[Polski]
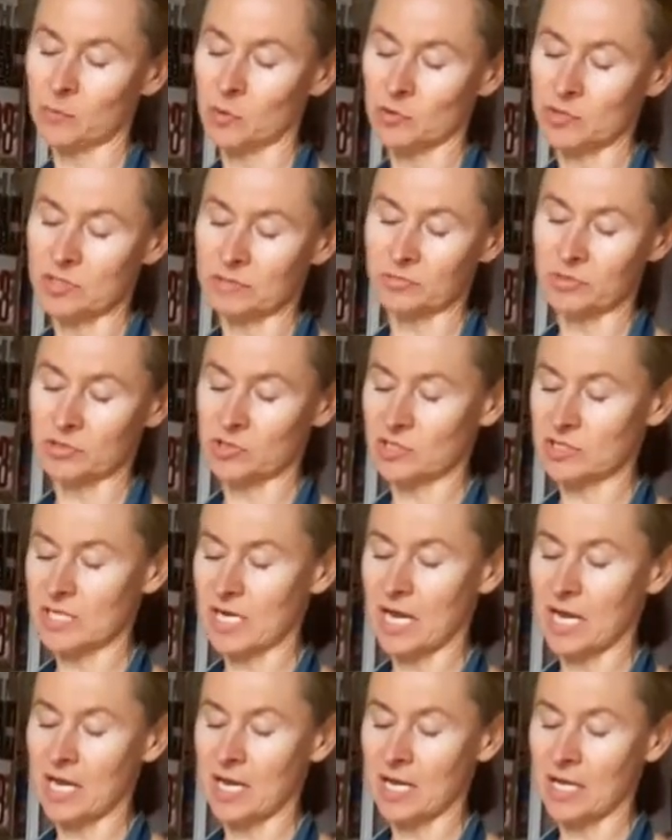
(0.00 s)
może być
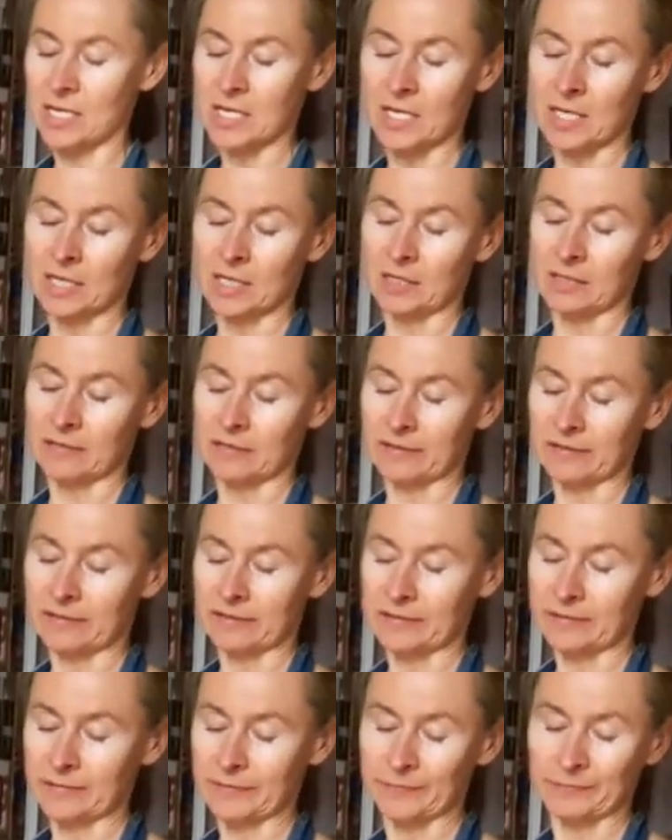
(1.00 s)
na
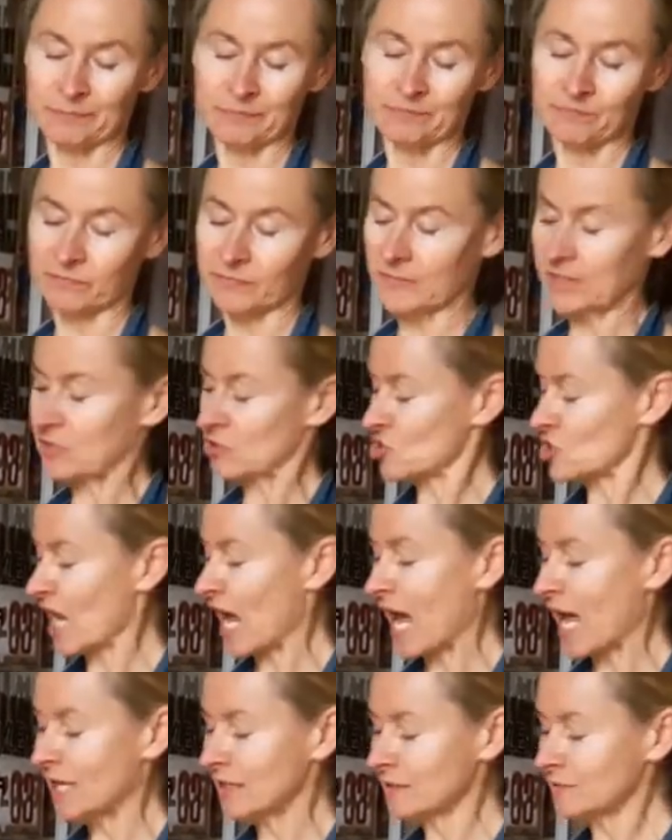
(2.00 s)

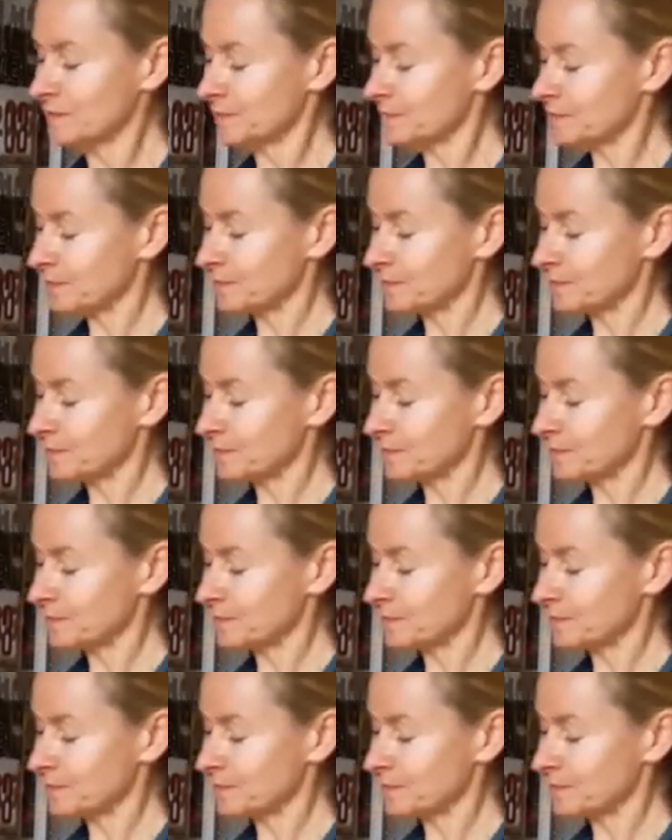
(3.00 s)
szal.